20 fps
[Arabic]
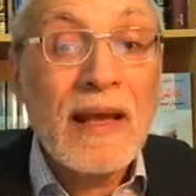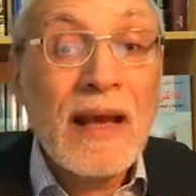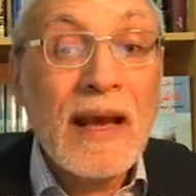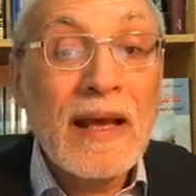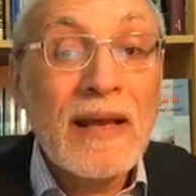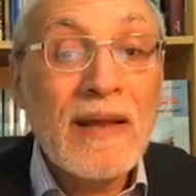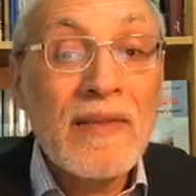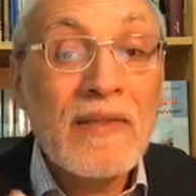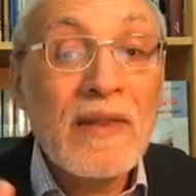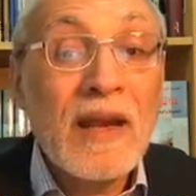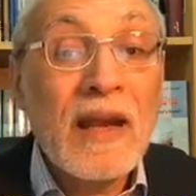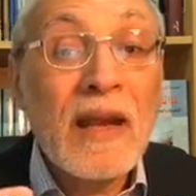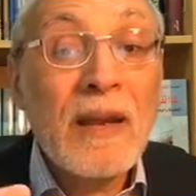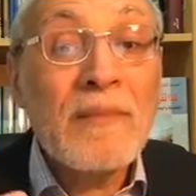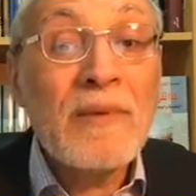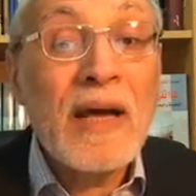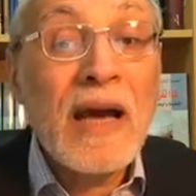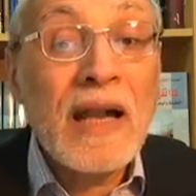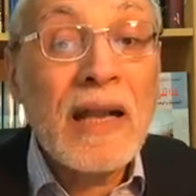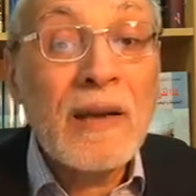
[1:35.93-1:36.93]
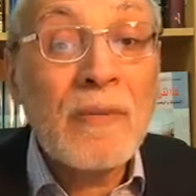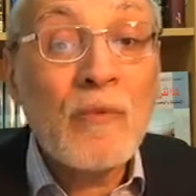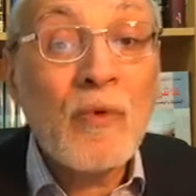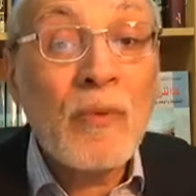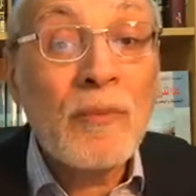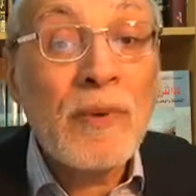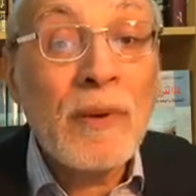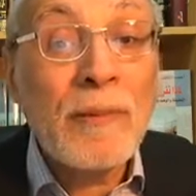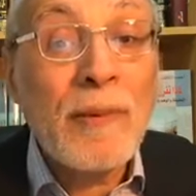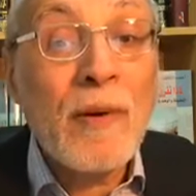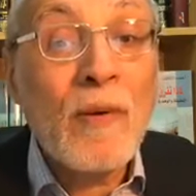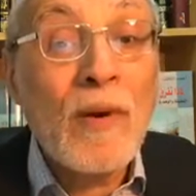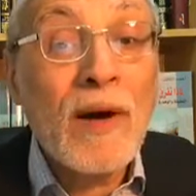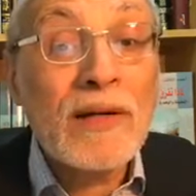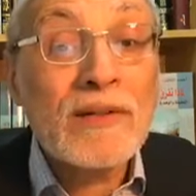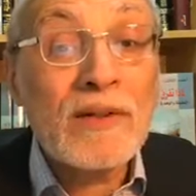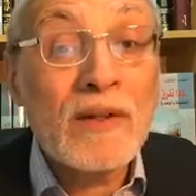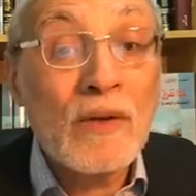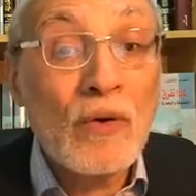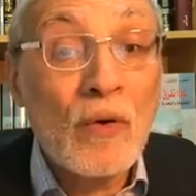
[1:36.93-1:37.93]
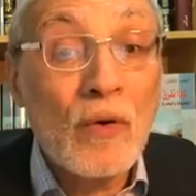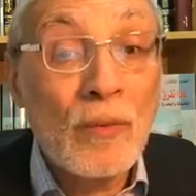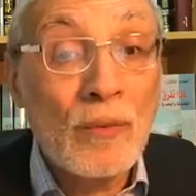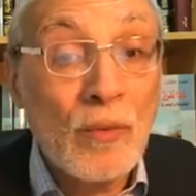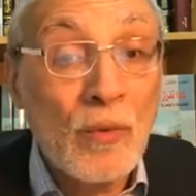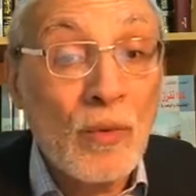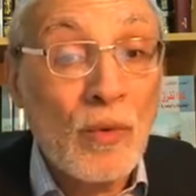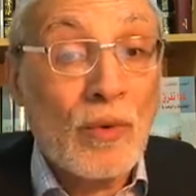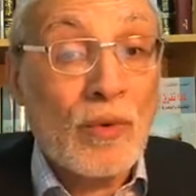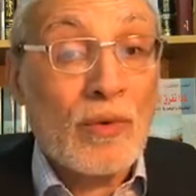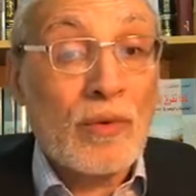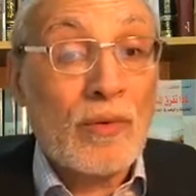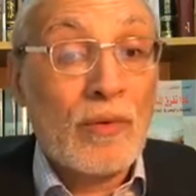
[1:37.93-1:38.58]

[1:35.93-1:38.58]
الذين لم يعلموا ببواطن الأمور